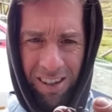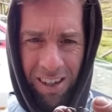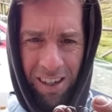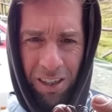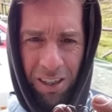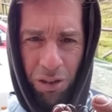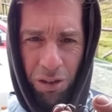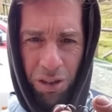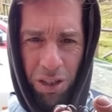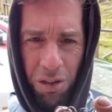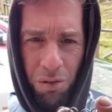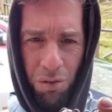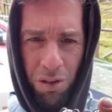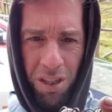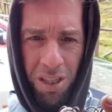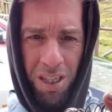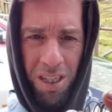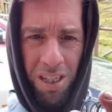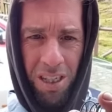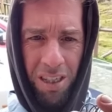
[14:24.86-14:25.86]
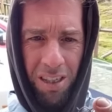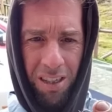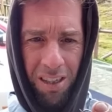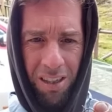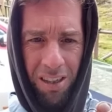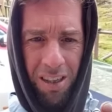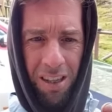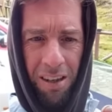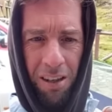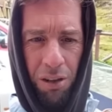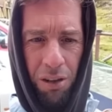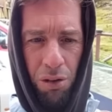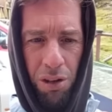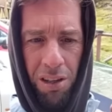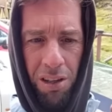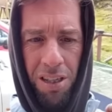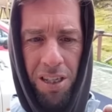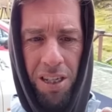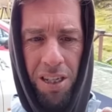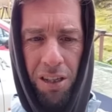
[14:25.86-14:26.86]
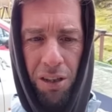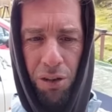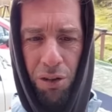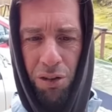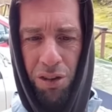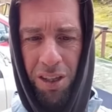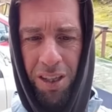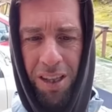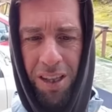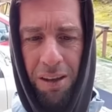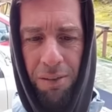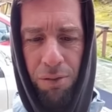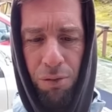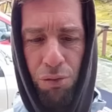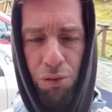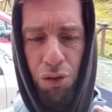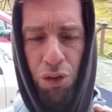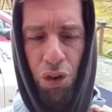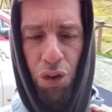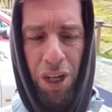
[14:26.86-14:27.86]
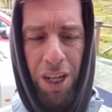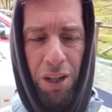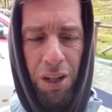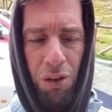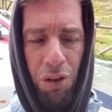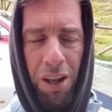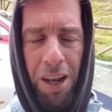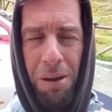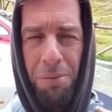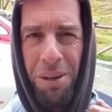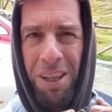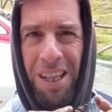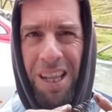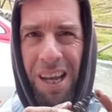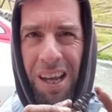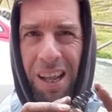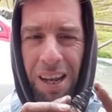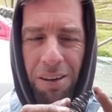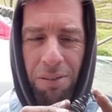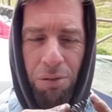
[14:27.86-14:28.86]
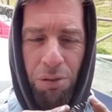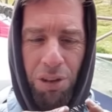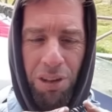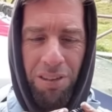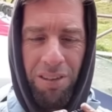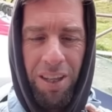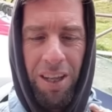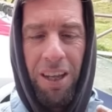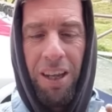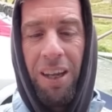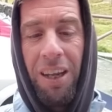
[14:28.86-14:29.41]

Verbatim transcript: Esto se hizo así, estaba todo así, entonces está funcionando a la mitad de la fuerza.